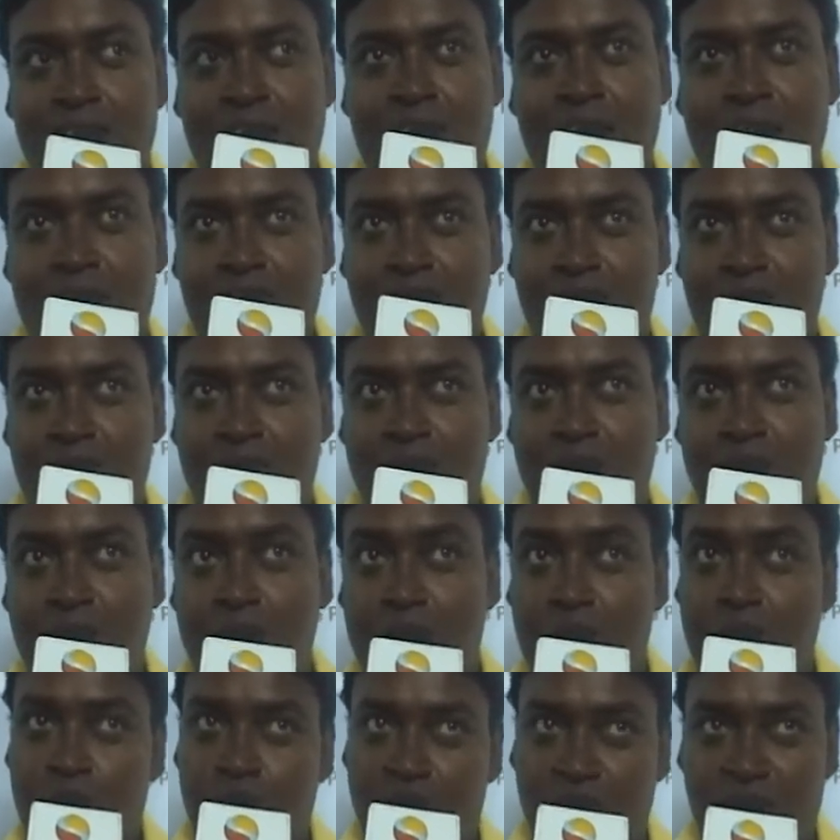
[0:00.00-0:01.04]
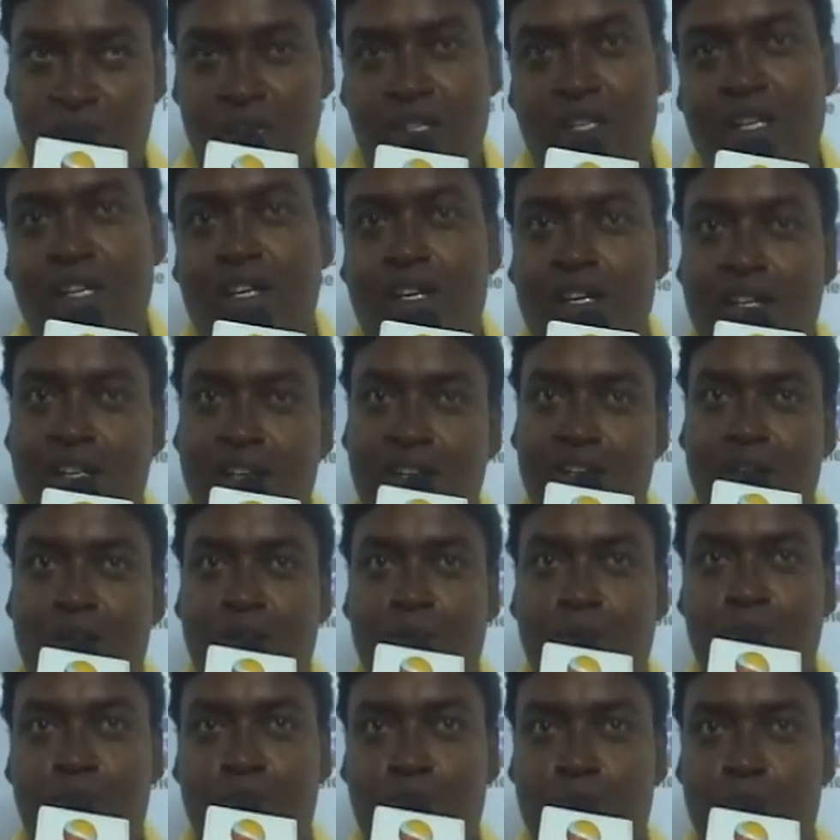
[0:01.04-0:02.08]
ஆறு சாங் ஆறு லொக்கேஷனில்
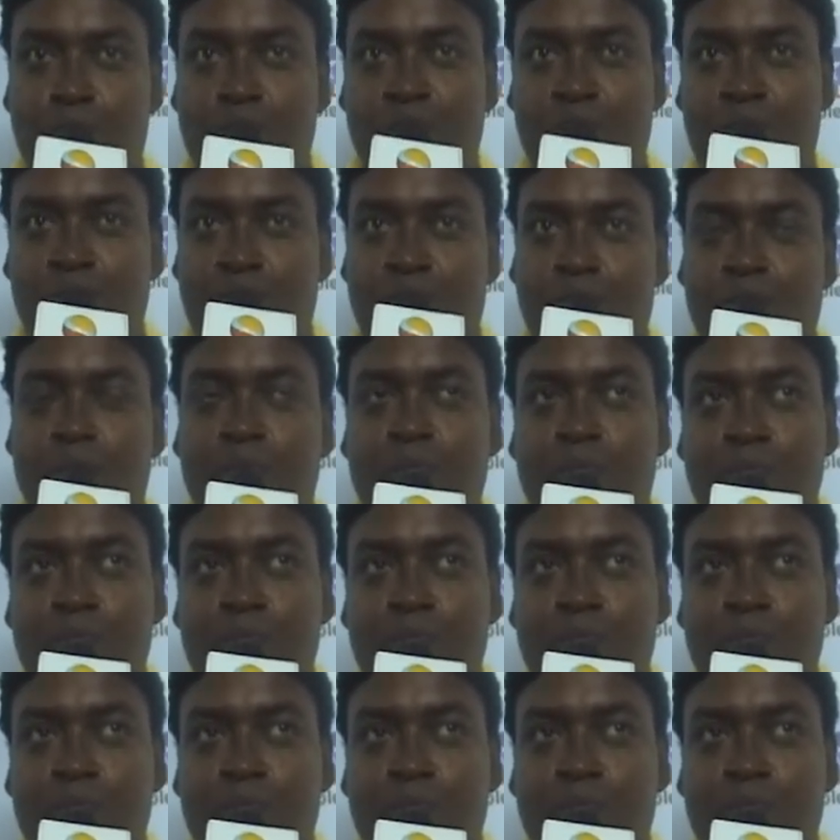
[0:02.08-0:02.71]
நாங்கள் ஷூட் பண்ணியிருக்கோம்